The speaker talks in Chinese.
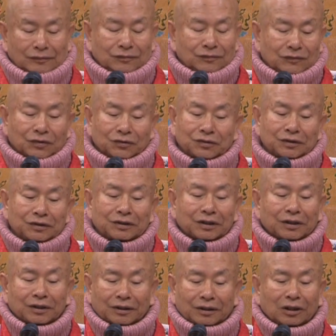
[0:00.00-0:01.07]
这是一个
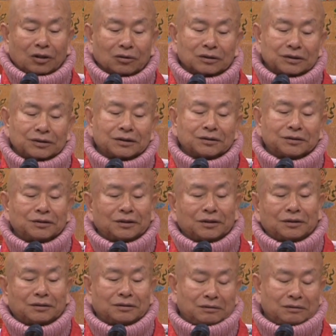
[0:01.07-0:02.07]
很高的境界呀。